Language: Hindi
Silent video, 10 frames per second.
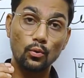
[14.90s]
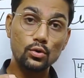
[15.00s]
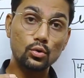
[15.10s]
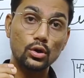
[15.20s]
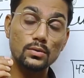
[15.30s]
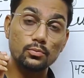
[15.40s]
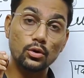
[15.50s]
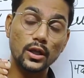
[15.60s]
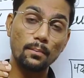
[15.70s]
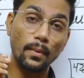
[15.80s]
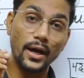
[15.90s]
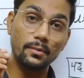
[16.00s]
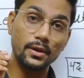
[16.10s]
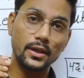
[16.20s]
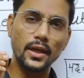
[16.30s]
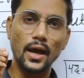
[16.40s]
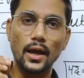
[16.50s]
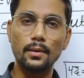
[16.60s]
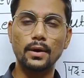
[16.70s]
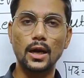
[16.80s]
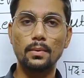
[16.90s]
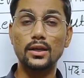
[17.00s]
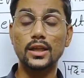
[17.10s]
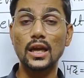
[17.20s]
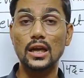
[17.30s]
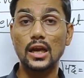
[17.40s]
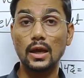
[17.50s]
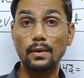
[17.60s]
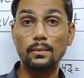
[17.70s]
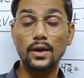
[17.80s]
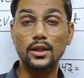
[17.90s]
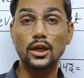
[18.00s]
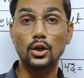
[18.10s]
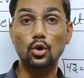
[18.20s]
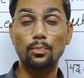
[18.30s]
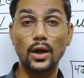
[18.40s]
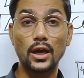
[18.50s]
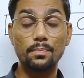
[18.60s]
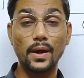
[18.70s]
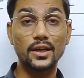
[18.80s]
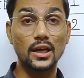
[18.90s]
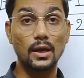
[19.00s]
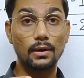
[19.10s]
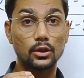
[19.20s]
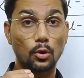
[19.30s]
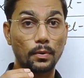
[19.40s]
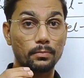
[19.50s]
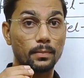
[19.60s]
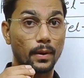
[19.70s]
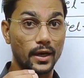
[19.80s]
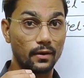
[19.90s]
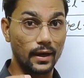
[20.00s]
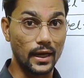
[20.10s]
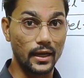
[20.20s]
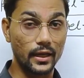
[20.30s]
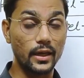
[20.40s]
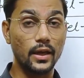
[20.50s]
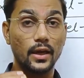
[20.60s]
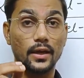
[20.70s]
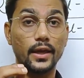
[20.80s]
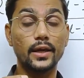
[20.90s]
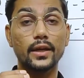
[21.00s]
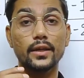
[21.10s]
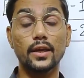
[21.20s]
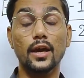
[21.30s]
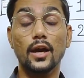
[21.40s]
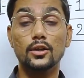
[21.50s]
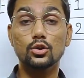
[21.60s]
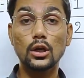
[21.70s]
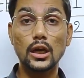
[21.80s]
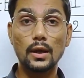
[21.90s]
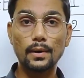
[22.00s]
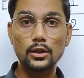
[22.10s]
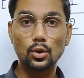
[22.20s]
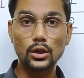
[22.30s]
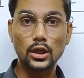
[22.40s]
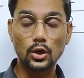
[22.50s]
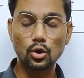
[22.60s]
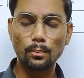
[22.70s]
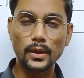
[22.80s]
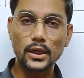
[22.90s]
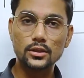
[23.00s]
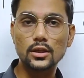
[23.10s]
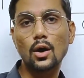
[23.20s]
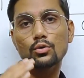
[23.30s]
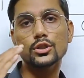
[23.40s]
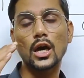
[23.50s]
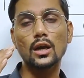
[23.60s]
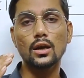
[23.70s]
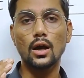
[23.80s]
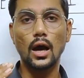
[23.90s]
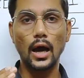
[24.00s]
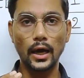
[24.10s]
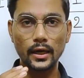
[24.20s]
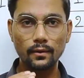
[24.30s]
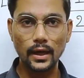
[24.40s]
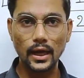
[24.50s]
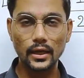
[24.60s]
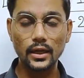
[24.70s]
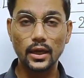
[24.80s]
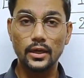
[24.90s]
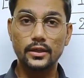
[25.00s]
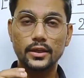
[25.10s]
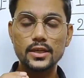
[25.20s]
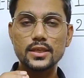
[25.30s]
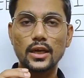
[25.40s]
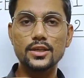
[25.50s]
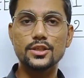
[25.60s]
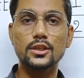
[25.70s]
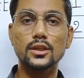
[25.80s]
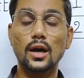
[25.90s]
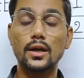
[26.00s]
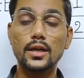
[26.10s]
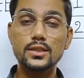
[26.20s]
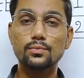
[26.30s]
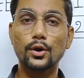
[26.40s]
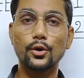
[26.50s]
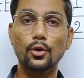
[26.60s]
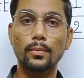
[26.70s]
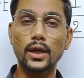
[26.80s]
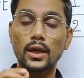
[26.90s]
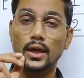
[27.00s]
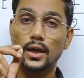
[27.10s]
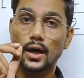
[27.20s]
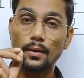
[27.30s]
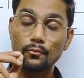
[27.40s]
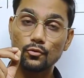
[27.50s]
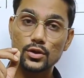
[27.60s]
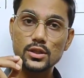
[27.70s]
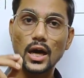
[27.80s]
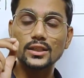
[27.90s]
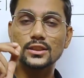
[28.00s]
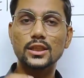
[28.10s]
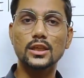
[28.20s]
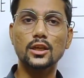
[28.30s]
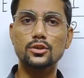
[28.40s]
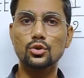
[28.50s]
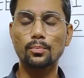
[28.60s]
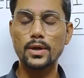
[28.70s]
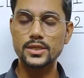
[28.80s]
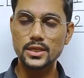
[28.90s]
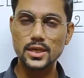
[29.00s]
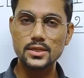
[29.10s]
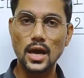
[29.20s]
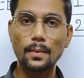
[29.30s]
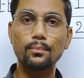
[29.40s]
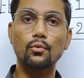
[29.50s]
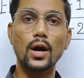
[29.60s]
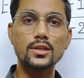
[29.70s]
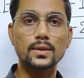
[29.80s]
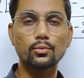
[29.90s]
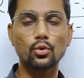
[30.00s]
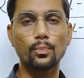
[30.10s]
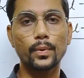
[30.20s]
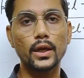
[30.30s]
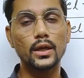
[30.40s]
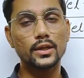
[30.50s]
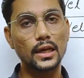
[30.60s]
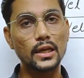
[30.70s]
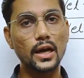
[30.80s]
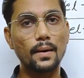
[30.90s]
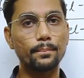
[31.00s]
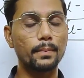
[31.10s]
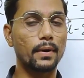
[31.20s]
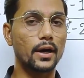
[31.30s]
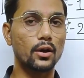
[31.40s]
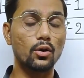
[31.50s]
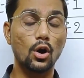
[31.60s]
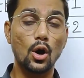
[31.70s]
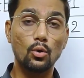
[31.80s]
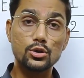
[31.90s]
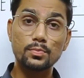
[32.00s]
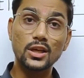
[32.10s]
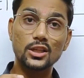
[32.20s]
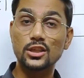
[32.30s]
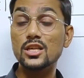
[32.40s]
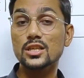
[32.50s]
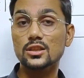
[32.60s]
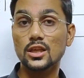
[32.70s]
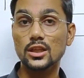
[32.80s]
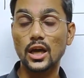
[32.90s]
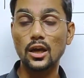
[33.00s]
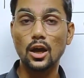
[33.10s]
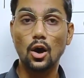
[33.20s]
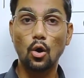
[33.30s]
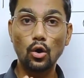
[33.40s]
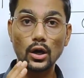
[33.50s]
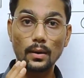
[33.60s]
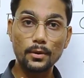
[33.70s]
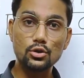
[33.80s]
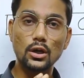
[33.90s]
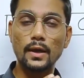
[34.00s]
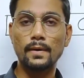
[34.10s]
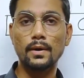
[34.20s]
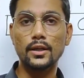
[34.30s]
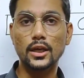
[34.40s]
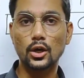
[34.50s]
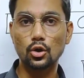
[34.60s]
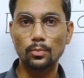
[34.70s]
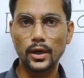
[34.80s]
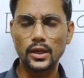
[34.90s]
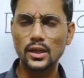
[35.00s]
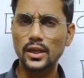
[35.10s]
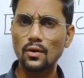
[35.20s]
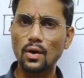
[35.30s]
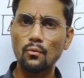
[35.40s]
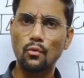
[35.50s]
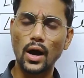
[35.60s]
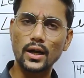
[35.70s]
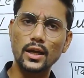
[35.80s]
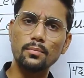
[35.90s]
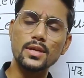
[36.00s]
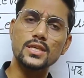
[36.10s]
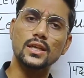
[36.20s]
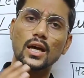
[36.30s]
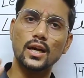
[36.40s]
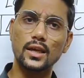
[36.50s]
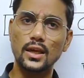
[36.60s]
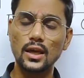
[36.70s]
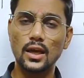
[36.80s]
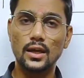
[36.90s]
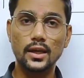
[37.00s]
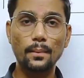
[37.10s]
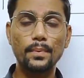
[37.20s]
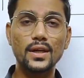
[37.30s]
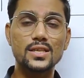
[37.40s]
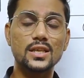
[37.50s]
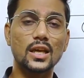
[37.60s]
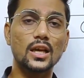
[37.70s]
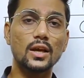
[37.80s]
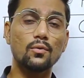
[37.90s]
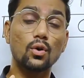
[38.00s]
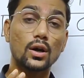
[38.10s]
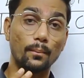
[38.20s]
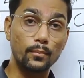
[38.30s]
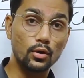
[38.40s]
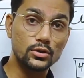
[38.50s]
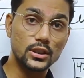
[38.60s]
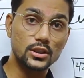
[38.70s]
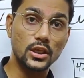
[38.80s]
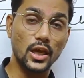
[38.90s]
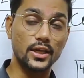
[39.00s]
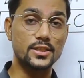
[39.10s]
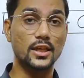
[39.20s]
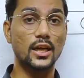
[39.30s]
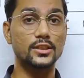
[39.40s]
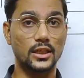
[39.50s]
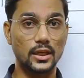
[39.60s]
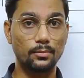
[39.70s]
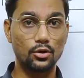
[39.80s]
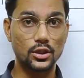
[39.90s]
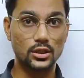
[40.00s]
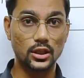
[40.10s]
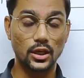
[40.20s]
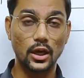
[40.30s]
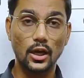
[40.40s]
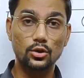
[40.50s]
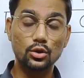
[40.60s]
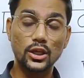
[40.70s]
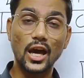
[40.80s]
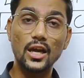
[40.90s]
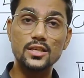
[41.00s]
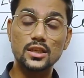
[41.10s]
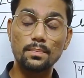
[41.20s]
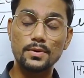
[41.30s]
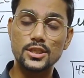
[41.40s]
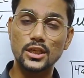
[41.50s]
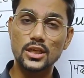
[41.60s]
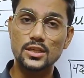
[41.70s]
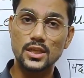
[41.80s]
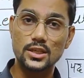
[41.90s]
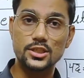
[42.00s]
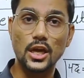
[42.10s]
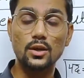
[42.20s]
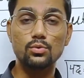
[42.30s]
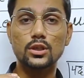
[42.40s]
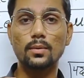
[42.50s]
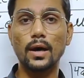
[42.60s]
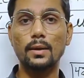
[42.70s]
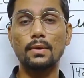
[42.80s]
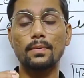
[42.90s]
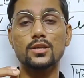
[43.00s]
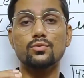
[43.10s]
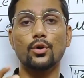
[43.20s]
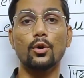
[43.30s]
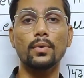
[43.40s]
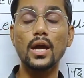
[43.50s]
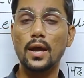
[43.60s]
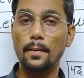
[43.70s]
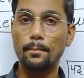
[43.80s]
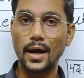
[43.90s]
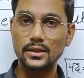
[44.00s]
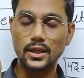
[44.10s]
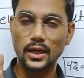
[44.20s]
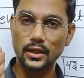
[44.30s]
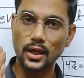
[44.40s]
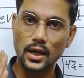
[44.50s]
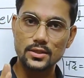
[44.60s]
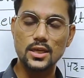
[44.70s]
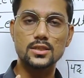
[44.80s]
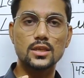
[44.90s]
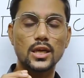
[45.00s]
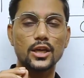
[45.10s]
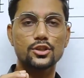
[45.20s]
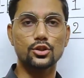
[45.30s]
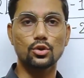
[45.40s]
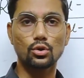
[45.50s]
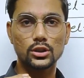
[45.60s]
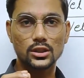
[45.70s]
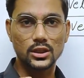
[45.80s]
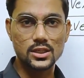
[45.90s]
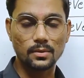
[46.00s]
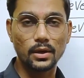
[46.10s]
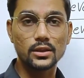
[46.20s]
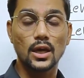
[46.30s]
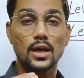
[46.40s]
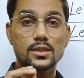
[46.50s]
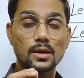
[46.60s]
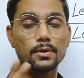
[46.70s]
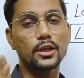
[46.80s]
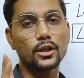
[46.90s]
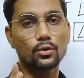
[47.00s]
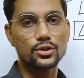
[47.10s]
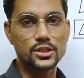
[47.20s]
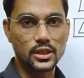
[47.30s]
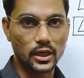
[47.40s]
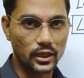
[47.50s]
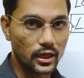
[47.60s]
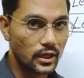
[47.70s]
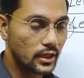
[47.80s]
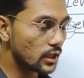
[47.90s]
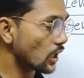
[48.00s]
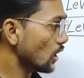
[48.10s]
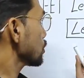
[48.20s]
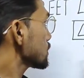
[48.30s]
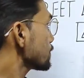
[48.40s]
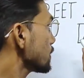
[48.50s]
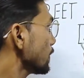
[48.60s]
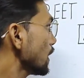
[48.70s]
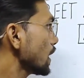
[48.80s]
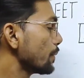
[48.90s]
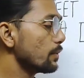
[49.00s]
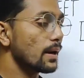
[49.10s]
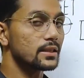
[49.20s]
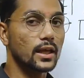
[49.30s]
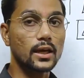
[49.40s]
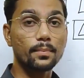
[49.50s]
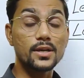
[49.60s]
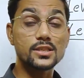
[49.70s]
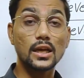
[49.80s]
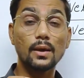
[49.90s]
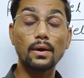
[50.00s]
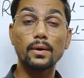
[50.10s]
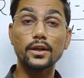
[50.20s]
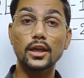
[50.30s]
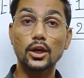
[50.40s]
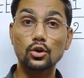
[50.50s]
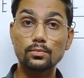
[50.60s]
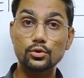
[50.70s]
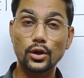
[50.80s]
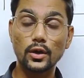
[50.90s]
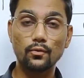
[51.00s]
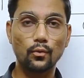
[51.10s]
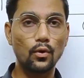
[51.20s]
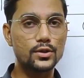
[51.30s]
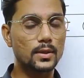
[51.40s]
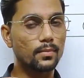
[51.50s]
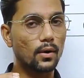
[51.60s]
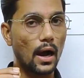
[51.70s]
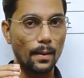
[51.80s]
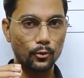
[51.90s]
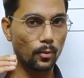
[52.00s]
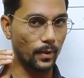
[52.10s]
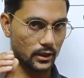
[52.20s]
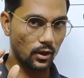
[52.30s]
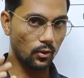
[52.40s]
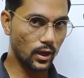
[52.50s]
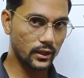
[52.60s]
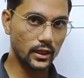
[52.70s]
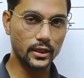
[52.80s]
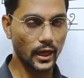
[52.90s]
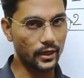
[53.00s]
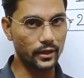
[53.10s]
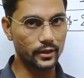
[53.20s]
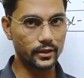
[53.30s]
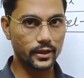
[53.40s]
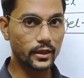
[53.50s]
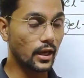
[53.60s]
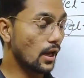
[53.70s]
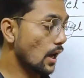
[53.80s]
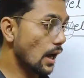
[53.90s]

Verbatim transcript: उनको उनके माइंड में ये आ रहा है बार बार क्या लेवल वन की कट ऑफ का इफेक्ट लेवल दो पर भी पड़ने वाला है या नहीं है तो लेवल दो की कट ऑफ में कितना उछाल आने वाला है ये सारी चीज़ इस वीडियो में हम विस्तार से देखेंगे जो मैसेजेस आप व्हाट्सएप ग्रुप पे टेलीग्राम पे पढ़ रहे हो उसमें कितनी सत्यता है और अभी जो लेवल वन की कट ऑफ गई है क्या वह वाकई में ज़्यादा गई है या फिर किसी के लिए वो कम भी हो सकती है या किसी के लिए ज़्यादा भी हो सकती है तो क्या है इसके पीछे की सच्चाई उसके बारे में अपन इस वीडियो में बात करेंगे अच्छे से सारी चीज़ों को तथ्य समेत समझने की कोशिश करेंगे ठीक है तो, तो सबसे पहले यहाँ पर बात करेंगे फ्रेंड्स लेवल वन की कट ऑफ जो है वो सब आपको पता होगा कि क्या रही है ठीक है